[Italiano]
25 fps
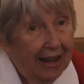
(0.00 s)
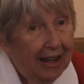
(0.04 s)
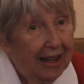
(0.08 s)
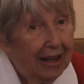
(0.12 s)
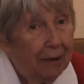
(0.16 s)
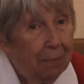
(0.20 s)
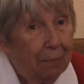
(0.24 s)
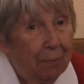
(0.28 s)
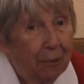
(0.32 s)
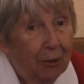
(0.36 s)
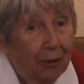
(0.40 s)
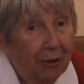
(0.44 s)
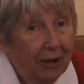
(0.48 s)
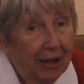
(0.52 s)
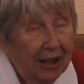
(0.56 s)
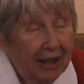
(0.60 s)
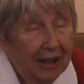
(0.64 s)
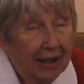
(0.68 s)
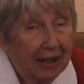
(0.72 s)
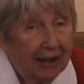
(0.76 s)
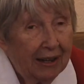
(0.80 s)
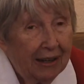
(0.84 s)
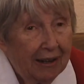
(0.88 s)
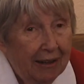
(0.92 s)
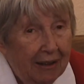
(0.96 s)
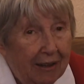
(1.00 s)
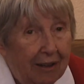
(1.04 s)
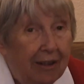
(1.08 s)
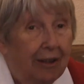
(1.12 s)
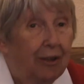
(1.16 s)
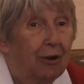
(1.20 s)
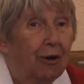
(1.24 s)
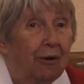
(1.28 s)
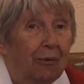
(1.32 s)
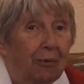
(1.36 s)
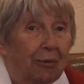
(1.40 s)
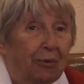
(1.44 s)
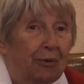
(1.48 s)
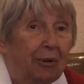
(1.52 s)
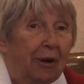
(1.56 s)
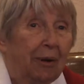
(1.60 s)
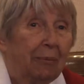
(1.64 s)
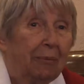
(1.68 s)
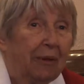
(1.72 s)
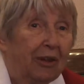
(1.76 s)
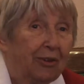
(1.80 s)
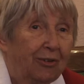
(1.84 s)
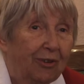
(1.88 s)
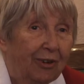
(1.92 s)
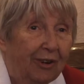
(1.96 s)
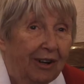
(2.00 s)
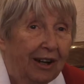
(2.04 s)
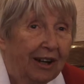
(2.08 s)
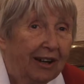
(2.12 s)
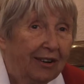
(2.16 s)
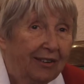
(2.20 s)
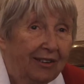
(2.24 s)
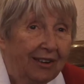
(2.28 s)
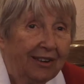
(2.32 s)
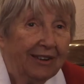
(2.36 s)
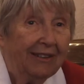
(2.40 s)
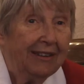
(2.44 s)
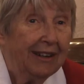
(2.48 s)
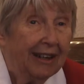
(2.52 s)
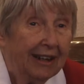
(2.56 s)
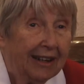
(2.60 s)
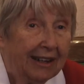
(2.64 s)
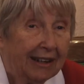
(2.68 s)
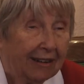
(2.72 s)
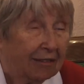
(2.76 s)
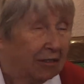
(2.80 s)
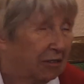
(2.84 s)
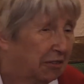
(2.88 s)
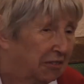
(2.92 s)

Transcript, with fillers: E poi io ho avuto la mia storia argentina,